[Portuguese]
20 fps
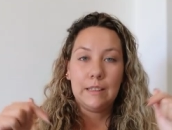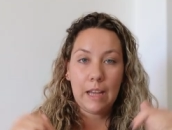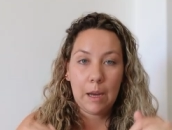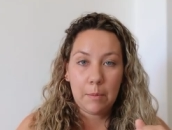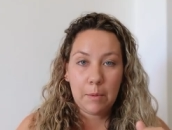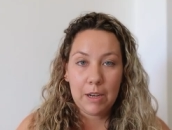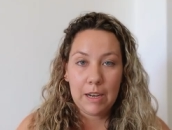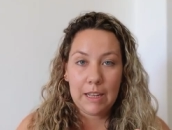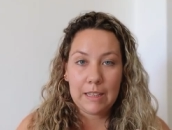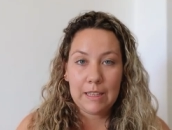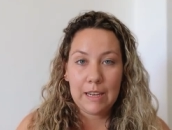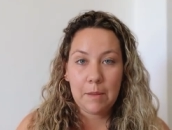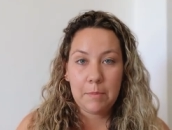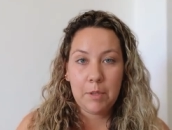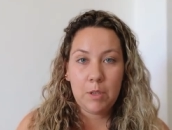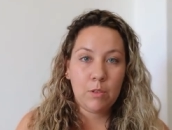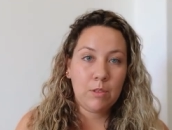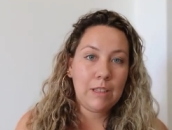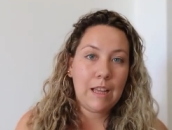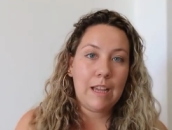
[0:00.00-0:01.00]
dá uma olhada na
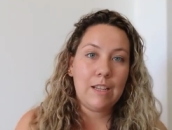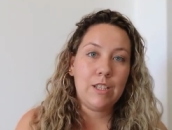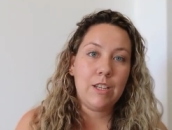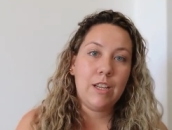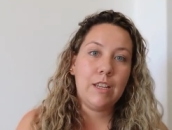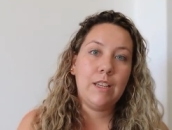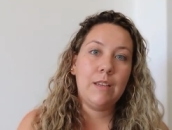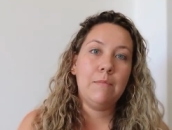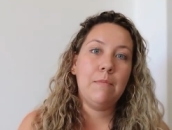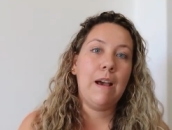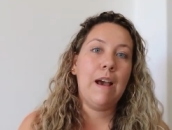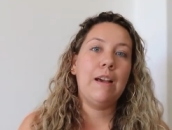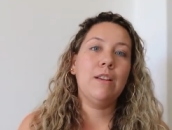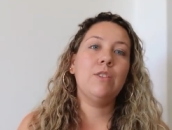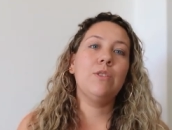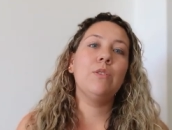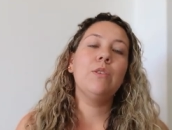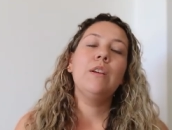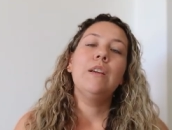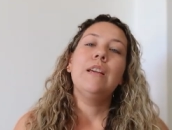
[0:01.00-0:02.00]
minutagem aqui
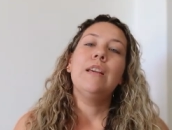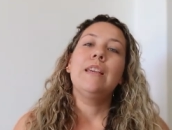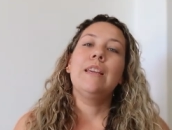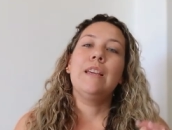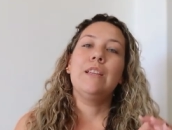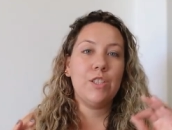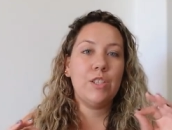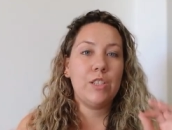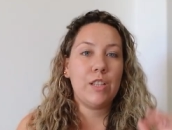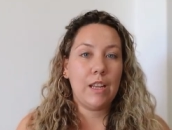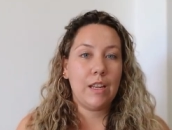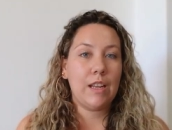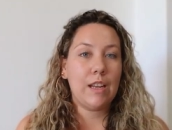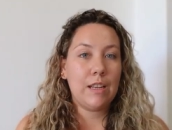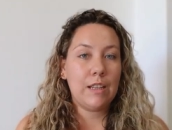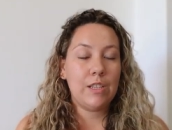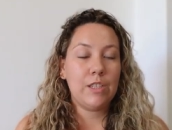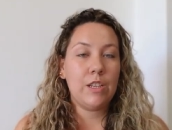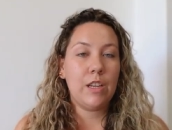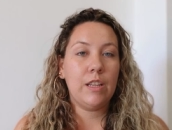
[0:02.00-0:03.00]
embaixo, que a gente tem na
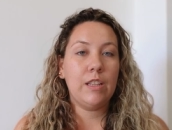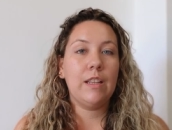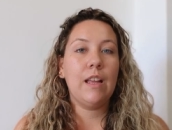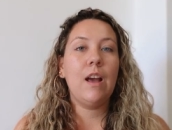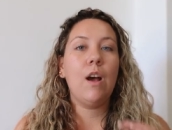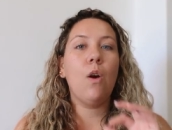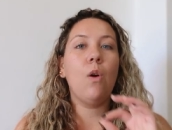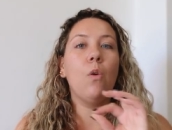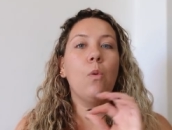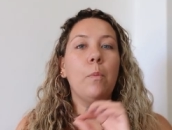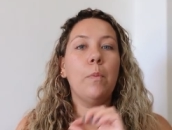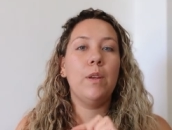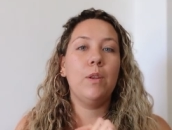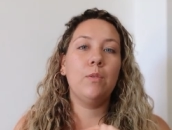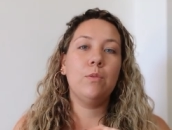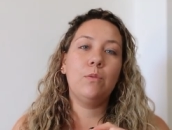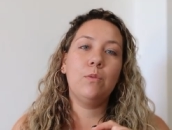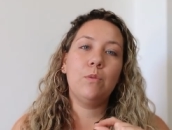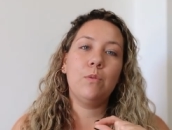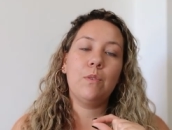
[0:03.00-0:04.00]
legenda o um
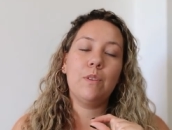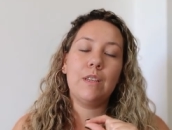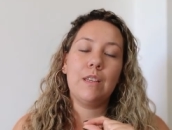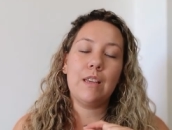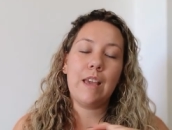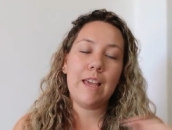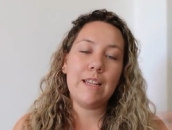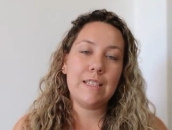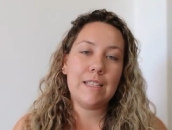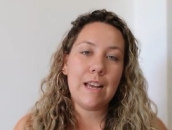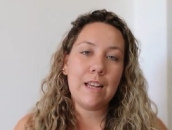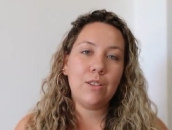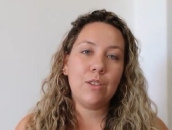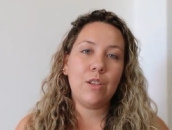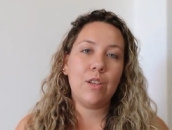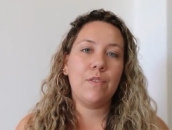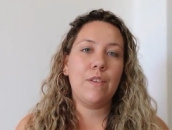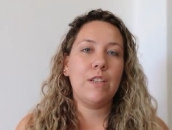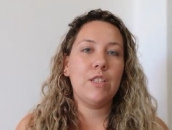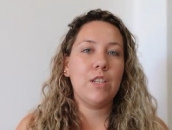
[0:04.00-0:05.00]
minuto exato
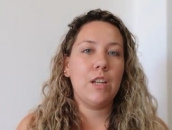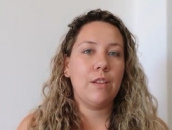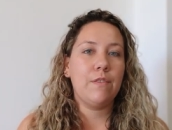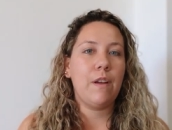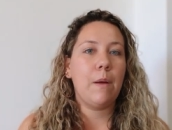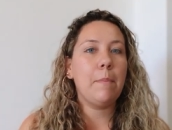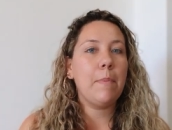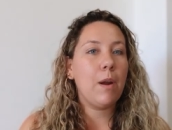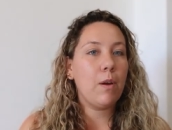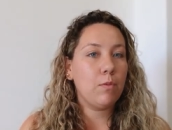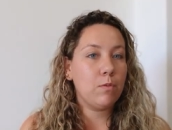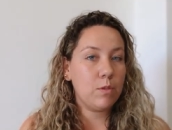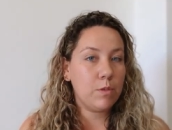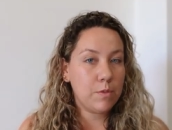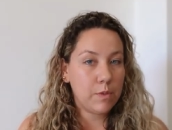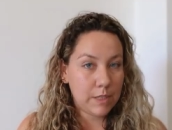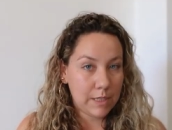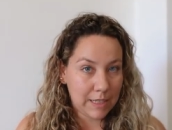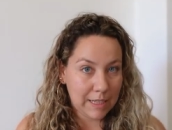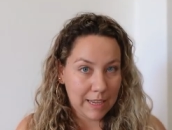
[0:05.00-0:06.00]
que vai te levar para onde
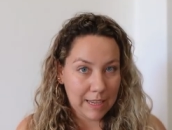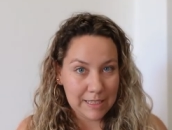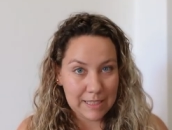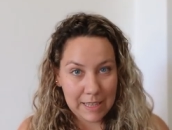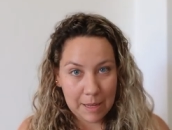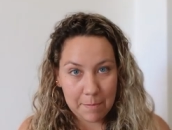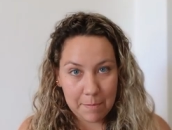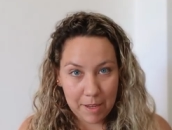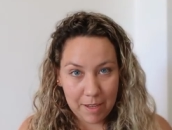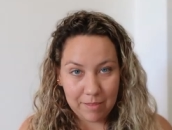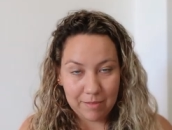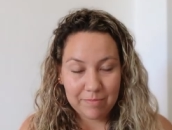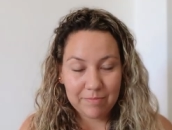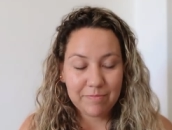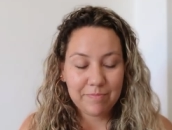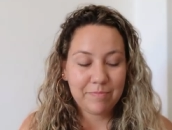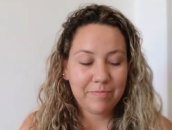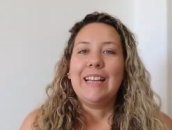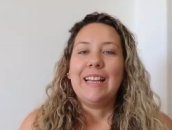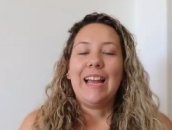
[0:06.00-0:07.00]
você quer saber.
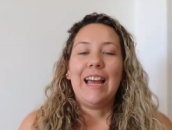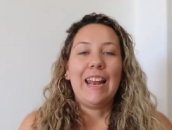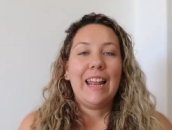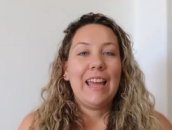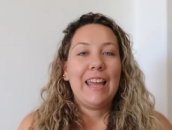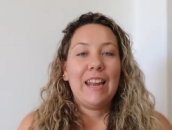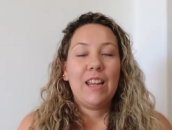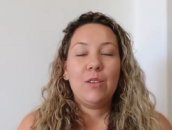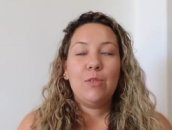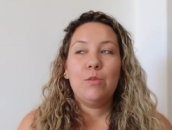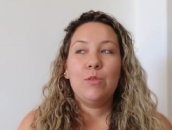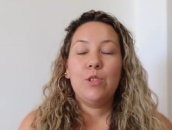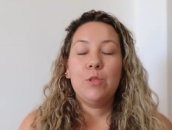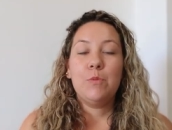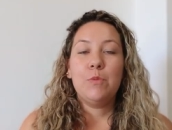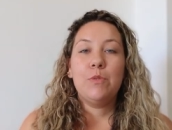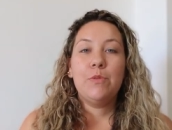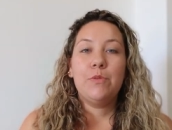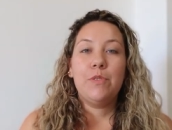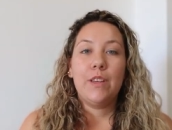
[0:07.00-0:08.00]
Galera, no
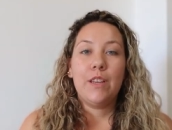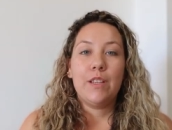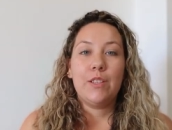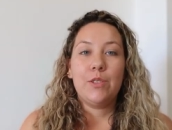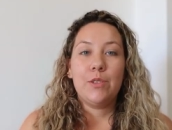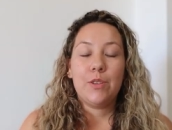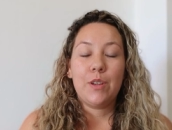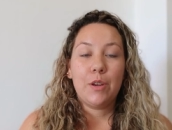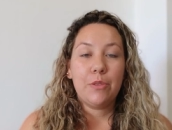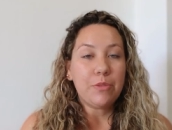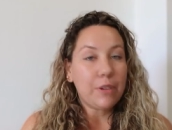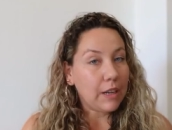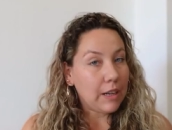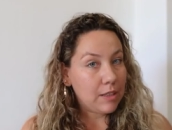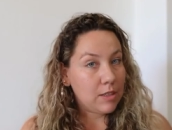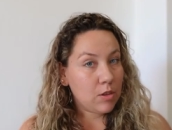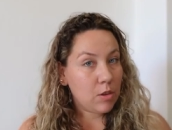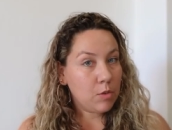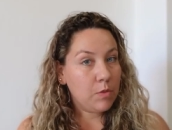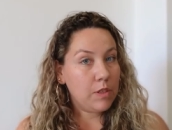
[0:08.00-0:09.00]
último vídeo que eu
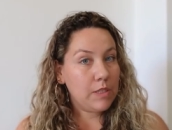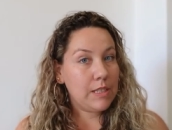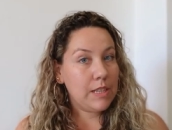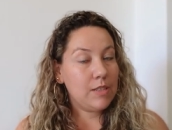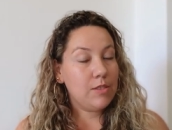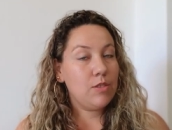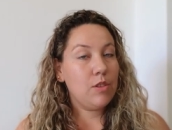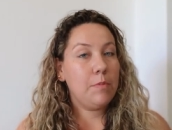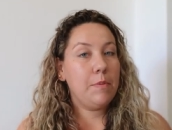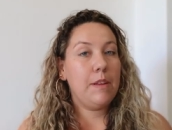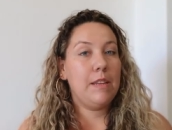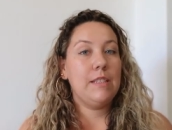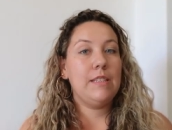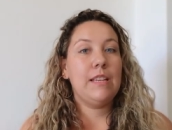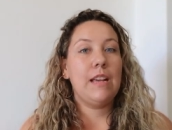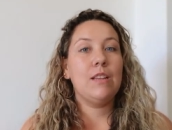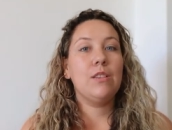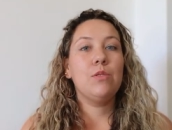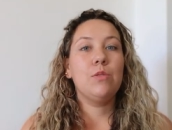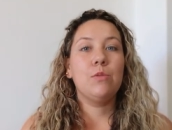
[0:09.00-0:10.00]
falei com vocês sobre
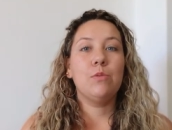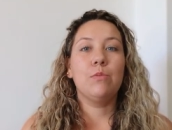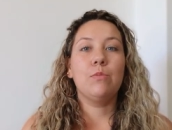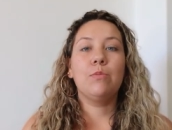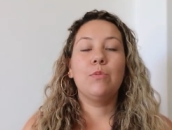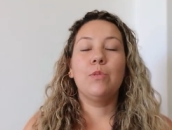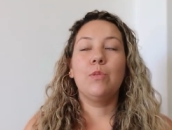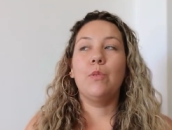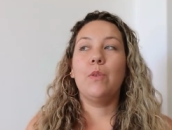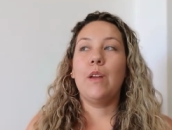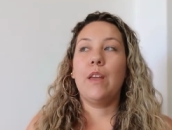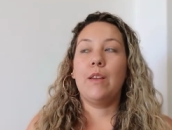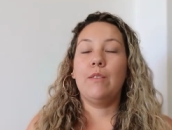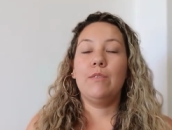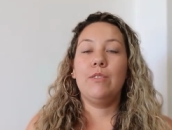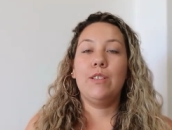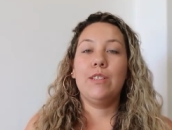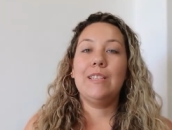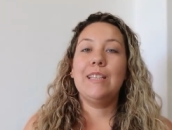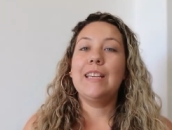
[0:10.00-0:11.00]
esse assunto,
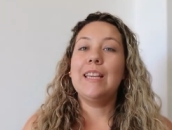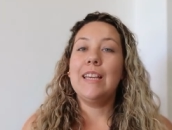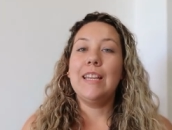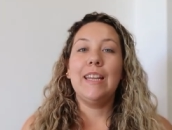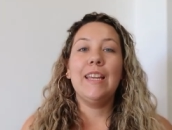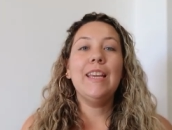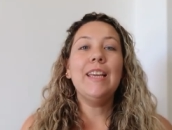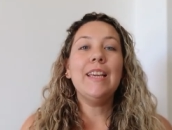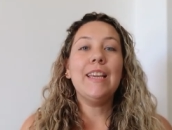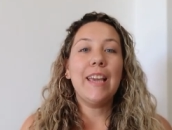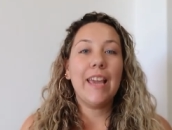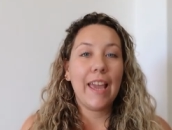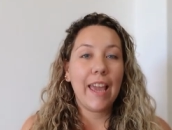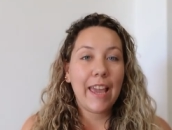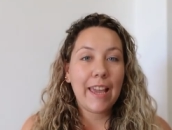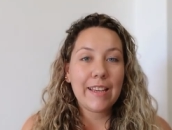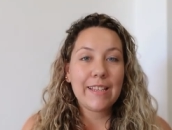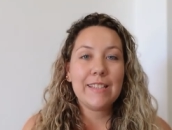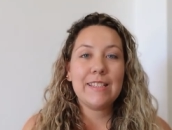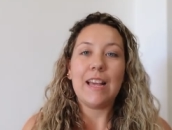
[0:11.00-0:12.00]
eu disse que
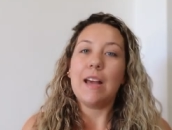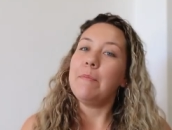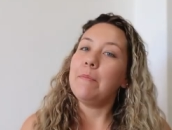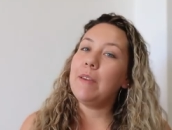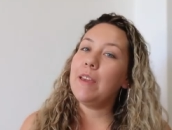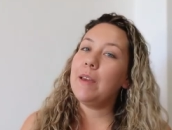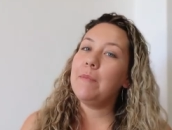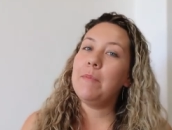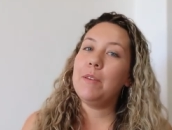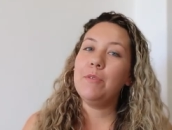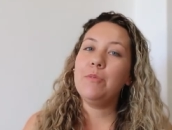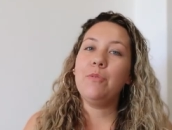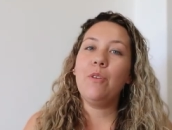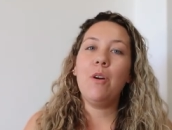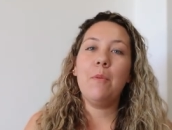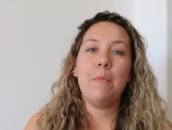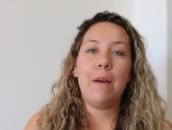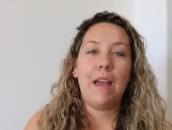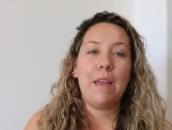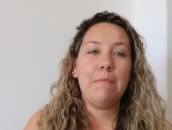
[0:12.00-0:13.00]
ninguém sabia me
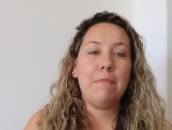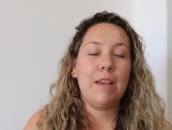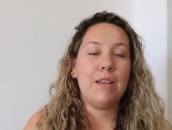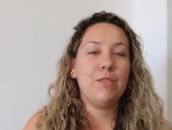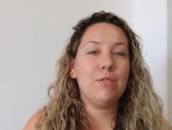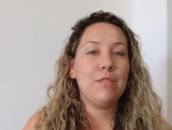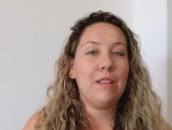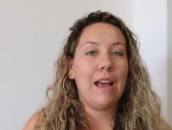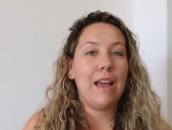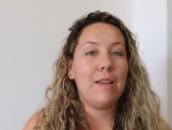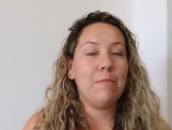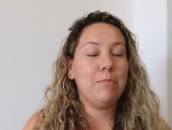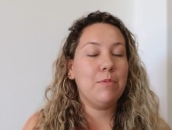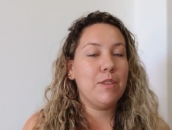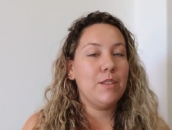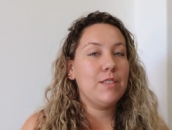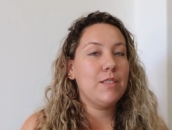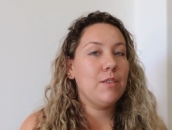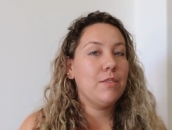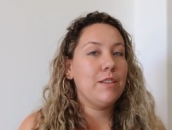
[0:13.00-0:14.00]
informar e me ajudar, e
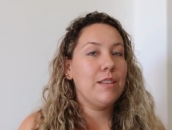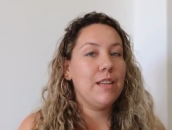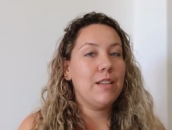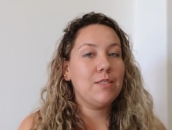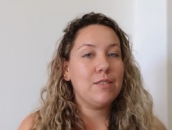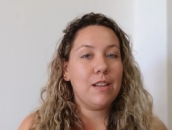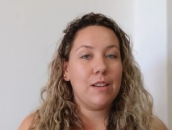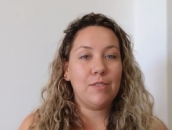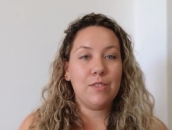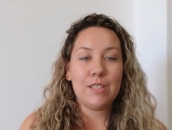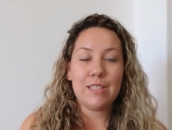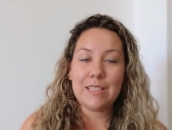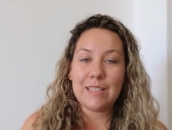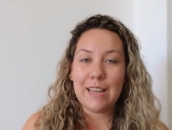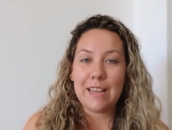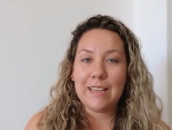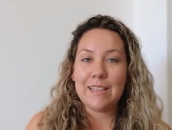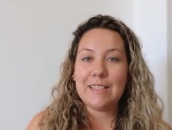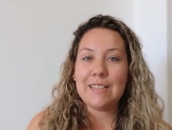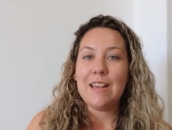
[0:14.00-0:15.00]
por isso que eu queria ajudar
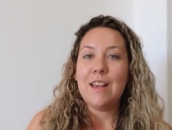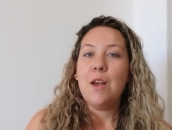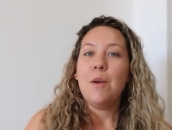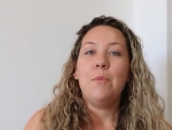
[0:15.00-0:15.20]
vocês,